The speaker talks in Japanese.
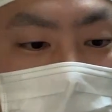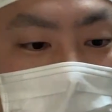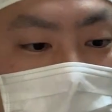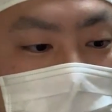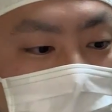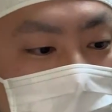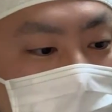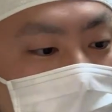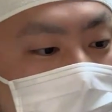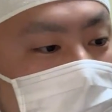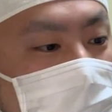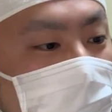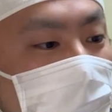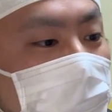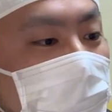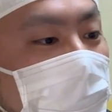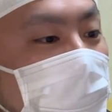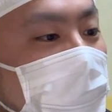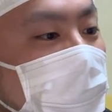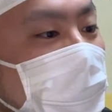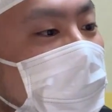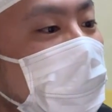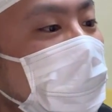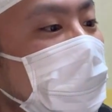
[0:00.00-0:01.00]

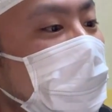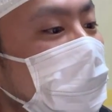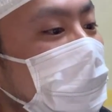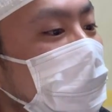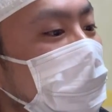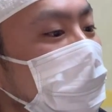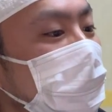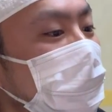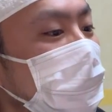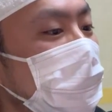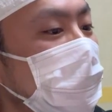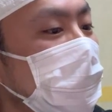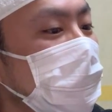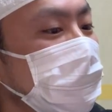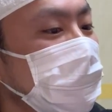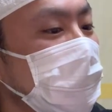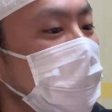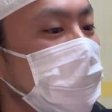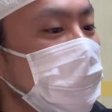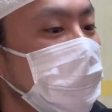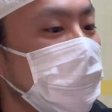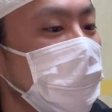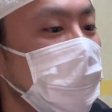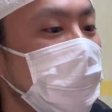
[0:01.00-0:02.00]
えー、これ挟
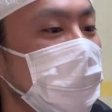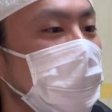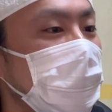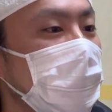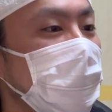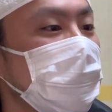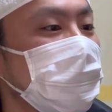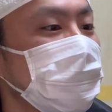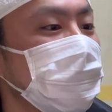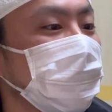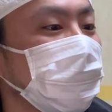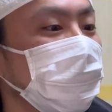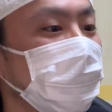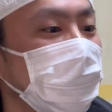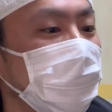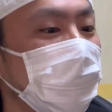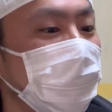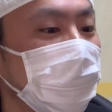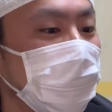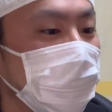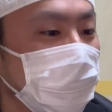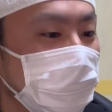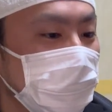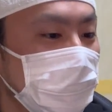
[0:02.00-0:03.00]
んでちょっと
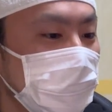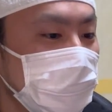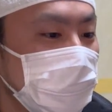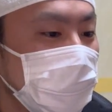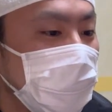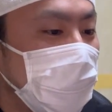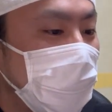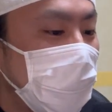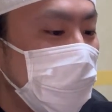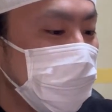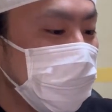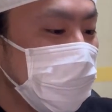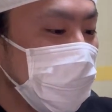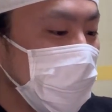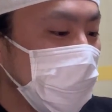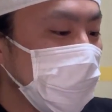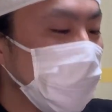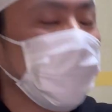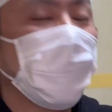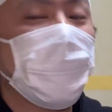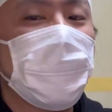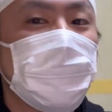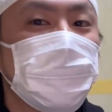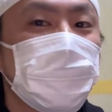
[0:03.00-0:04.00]
記念
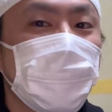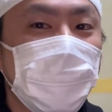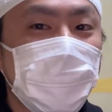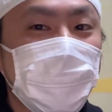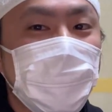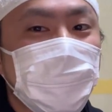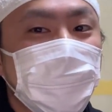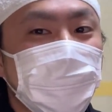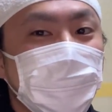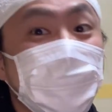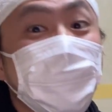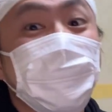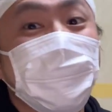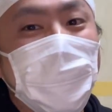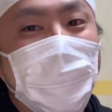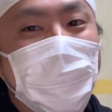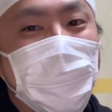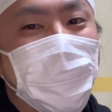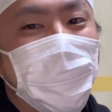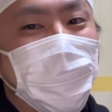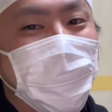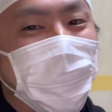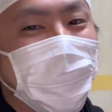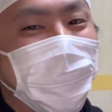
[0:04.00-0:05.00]
日とかにプレゼントするん
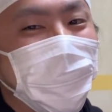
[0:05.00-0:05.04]
やろ。